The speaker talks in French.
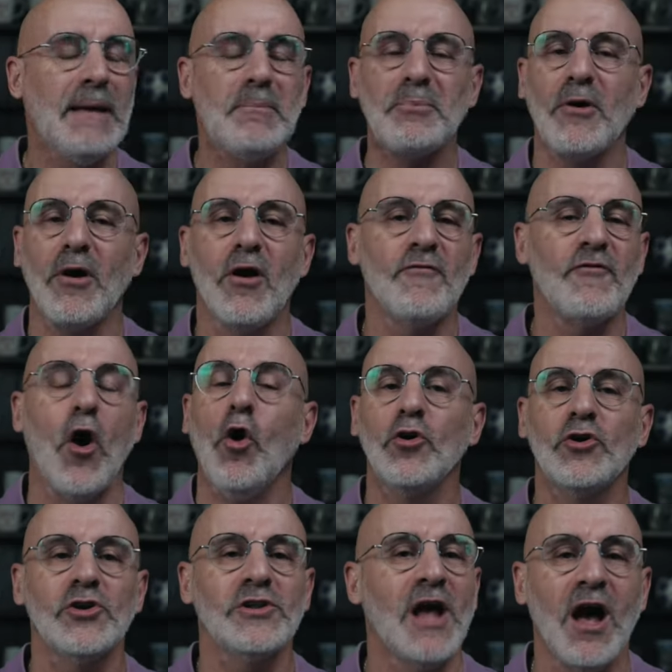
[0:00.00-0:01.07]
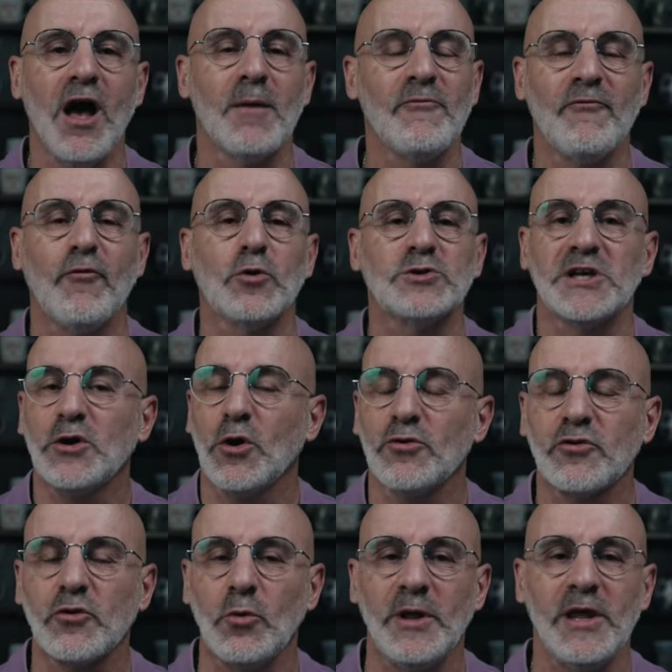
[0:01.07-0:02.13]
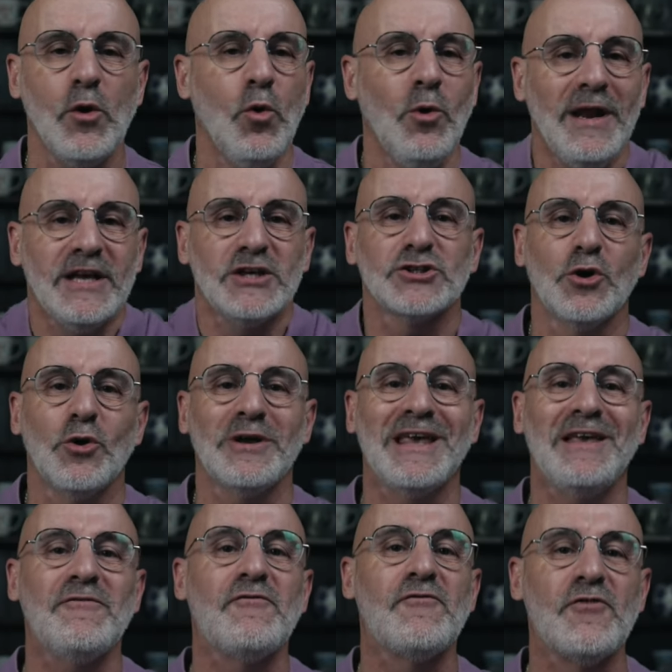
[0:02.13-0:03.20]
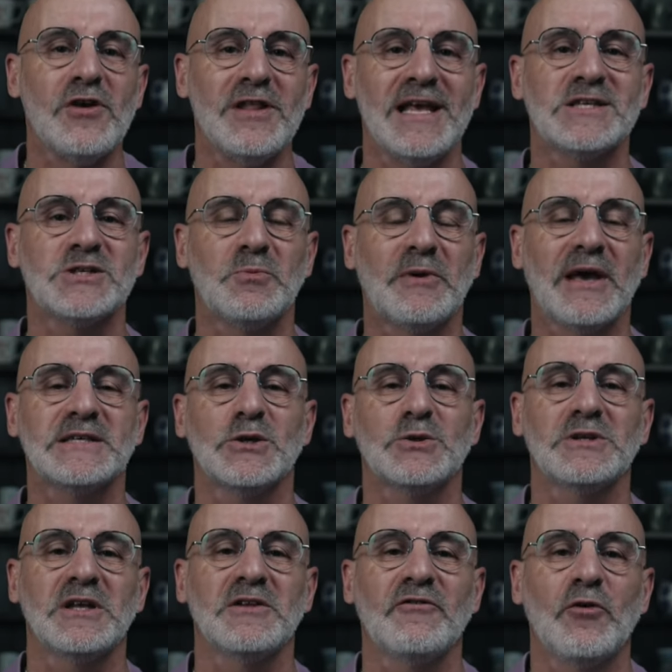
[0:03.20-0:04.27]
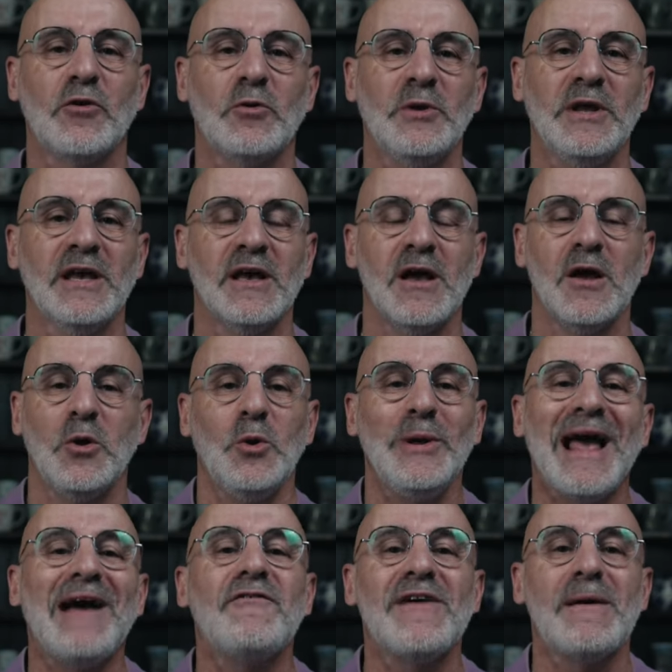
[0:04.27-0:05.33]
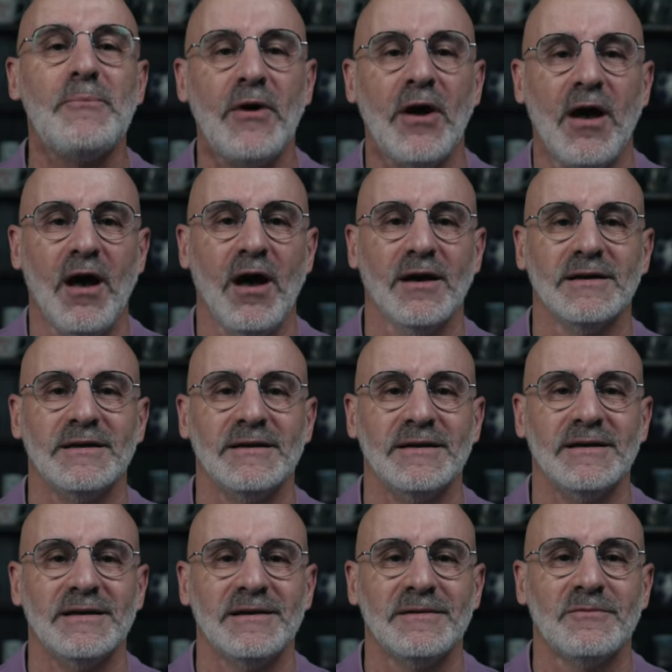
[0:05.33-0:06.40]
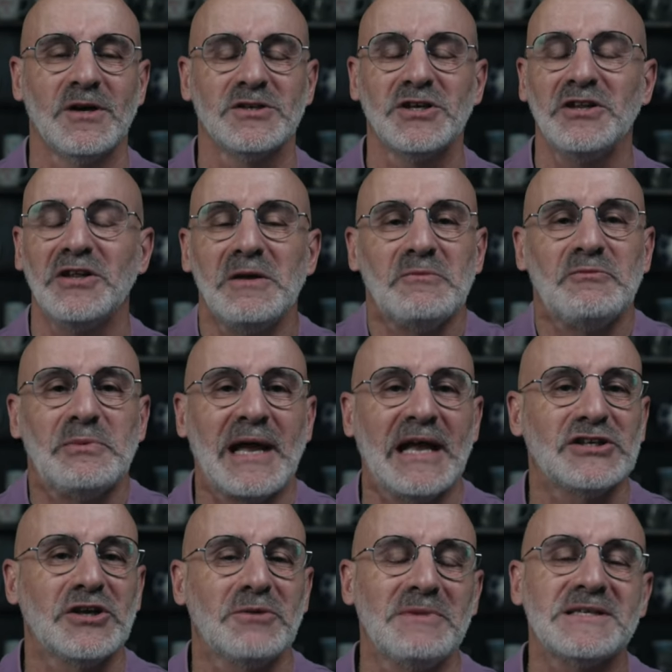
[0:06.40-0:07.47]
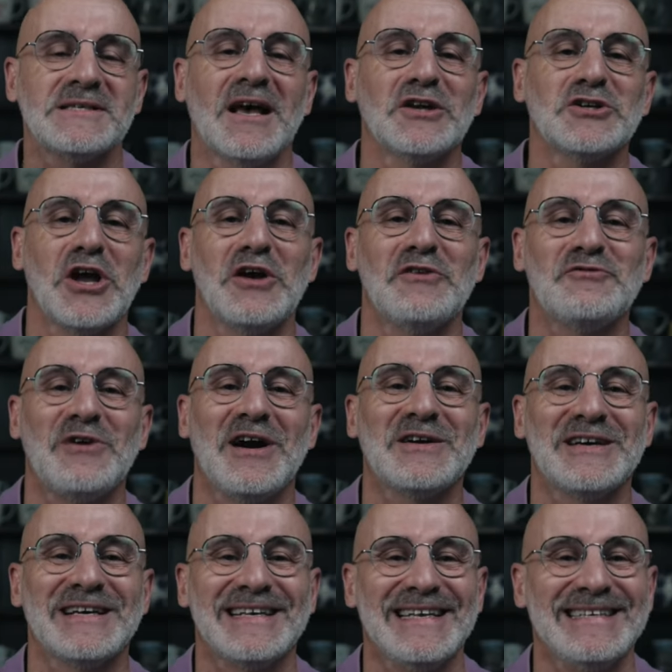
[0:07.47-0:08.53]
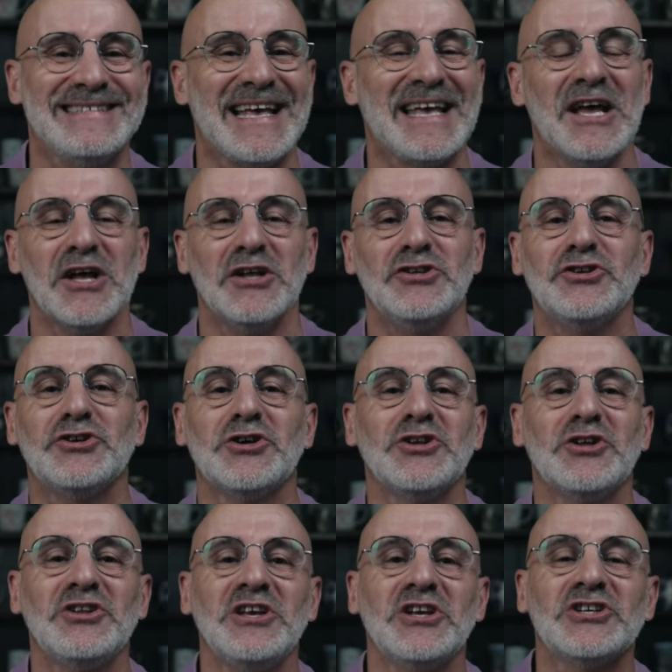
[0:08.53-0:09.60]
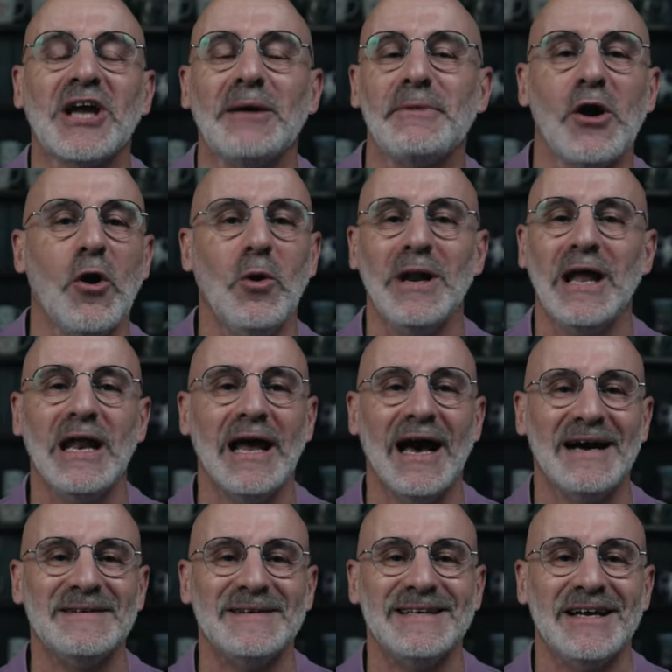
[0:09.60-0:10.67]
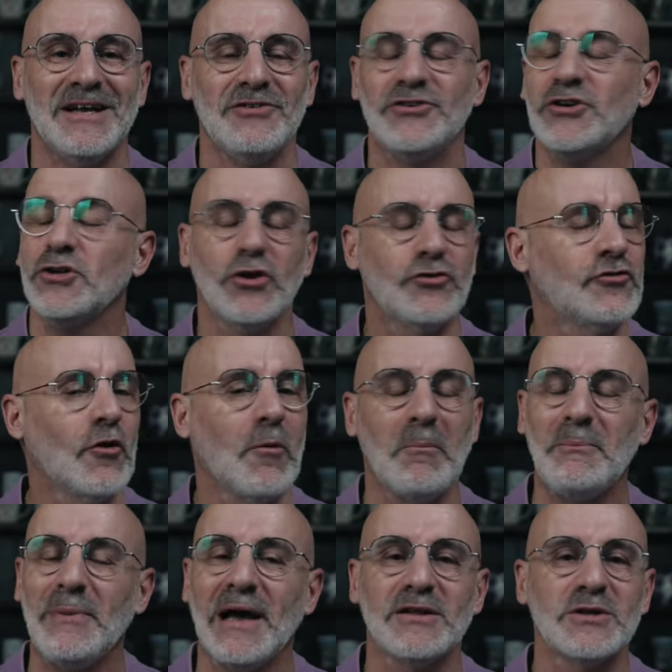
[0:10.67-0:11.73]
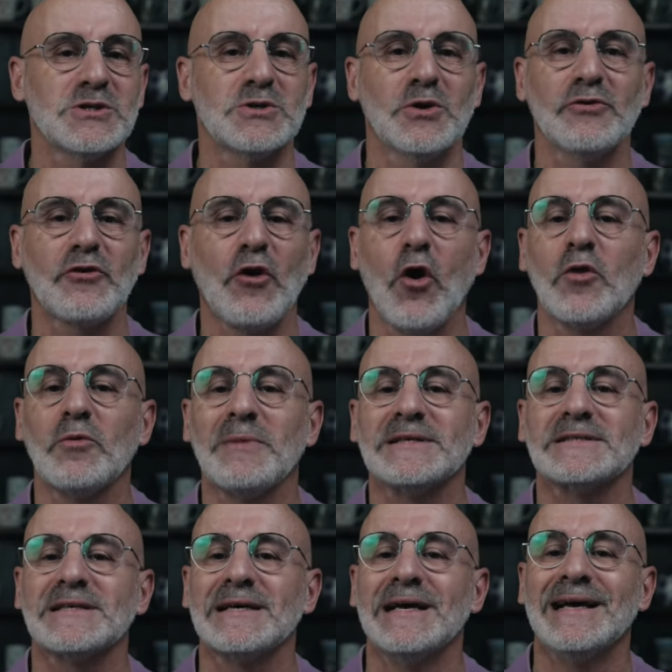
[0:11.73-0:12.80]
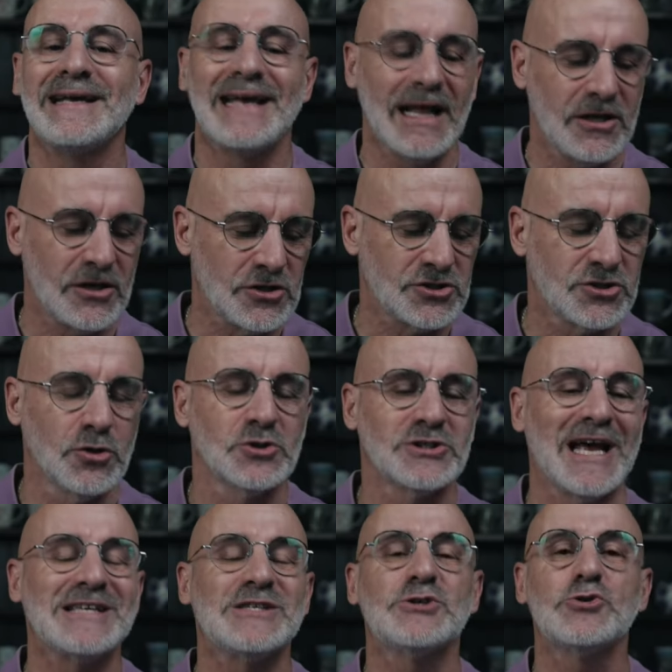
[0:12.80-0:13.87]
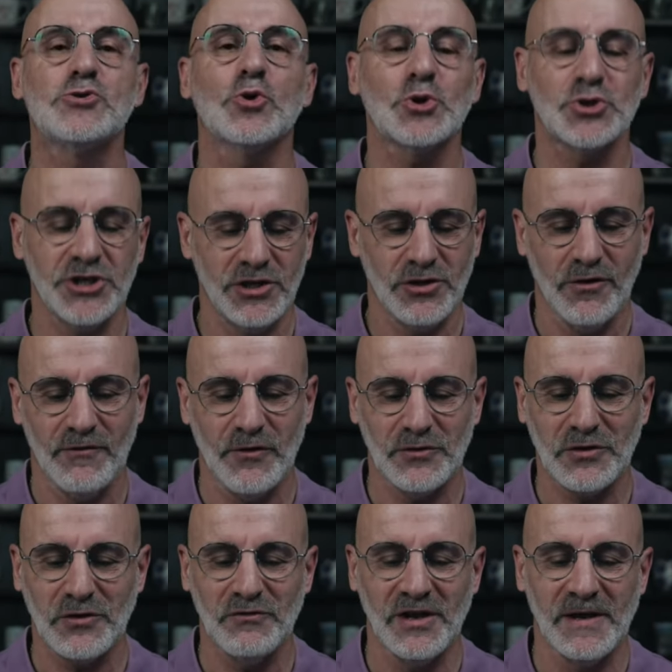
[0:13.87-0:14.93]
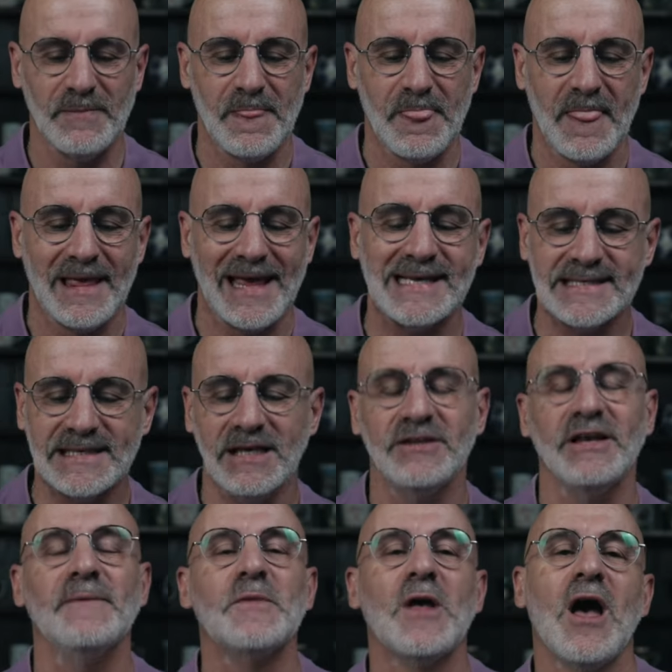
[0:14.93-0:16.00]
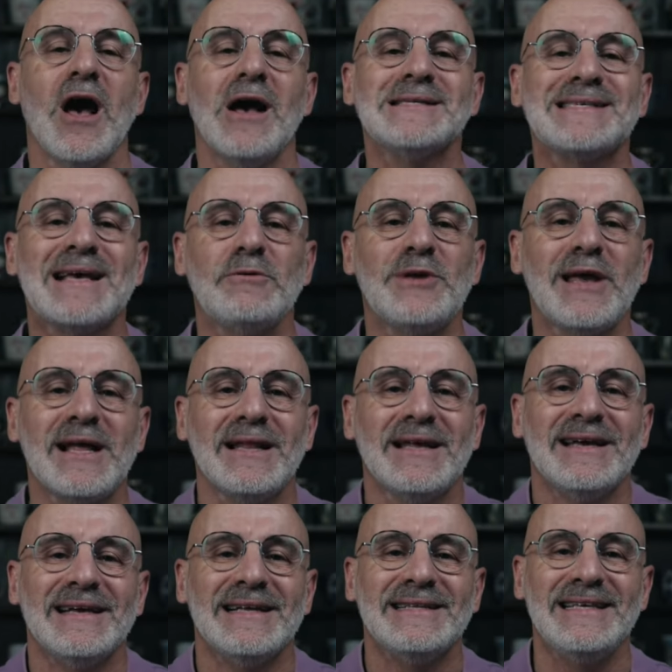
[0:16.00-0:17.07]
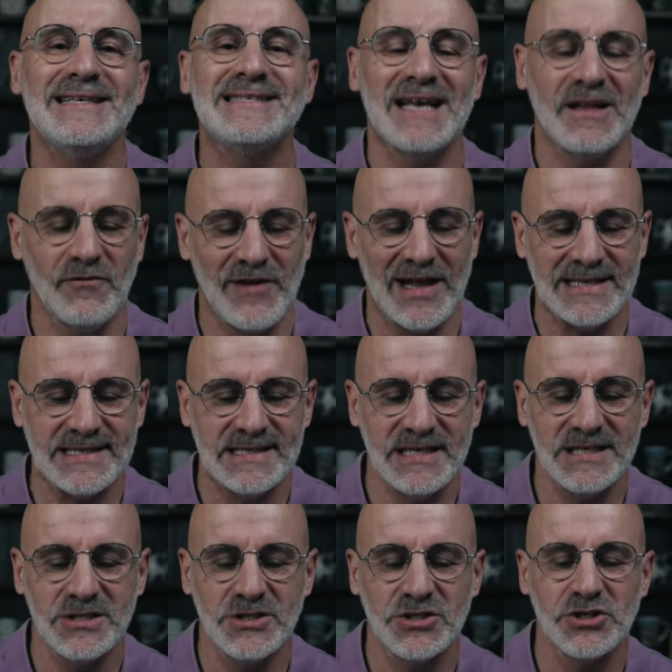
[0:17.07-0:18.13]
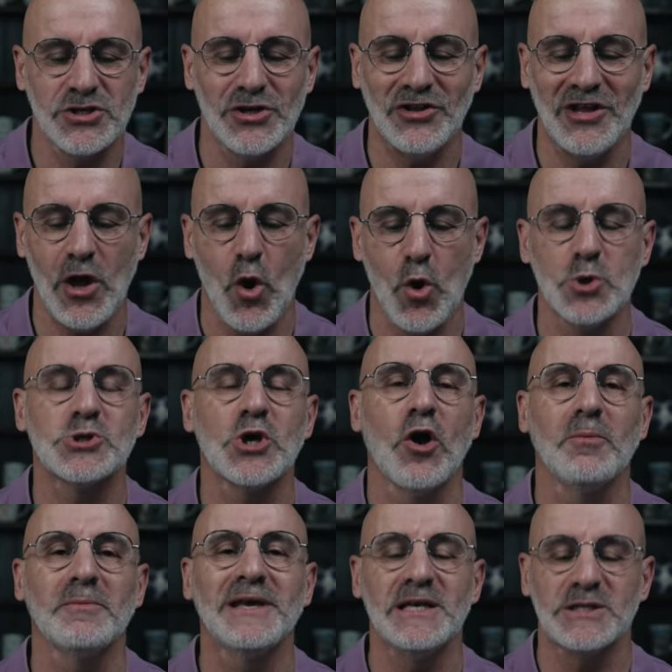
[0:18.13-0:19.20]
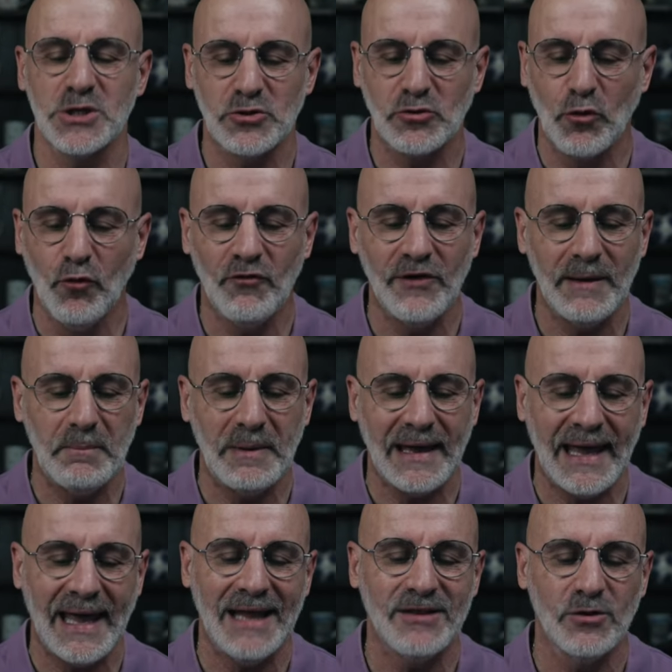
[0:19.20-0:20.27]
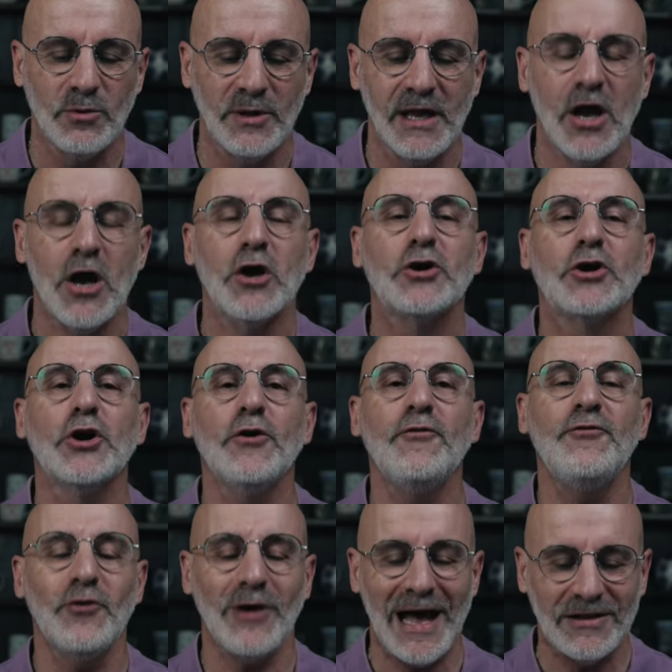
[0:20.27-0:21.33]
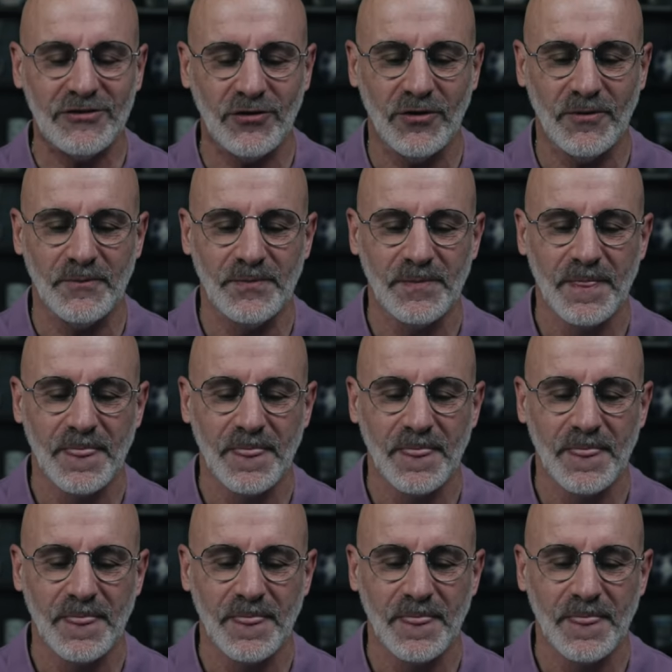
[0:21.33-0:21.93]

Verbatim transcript: épreuve, aucune arme forgée contre lui ou les gens qui venaient se présenter devant lui lui a fait peur. Moi, j'ai dit, prêche un message un fois qui disait Dieu ne dit jamais oh là là. Dieu ne tombe pas de son trône parce que quelque chose a surgi dans votre vie. Qu'est-ce qu'il dit 1 Samuel 17, 26, Dieu dit aux hommes qui se trouvaient près de lui, Que fera-t-on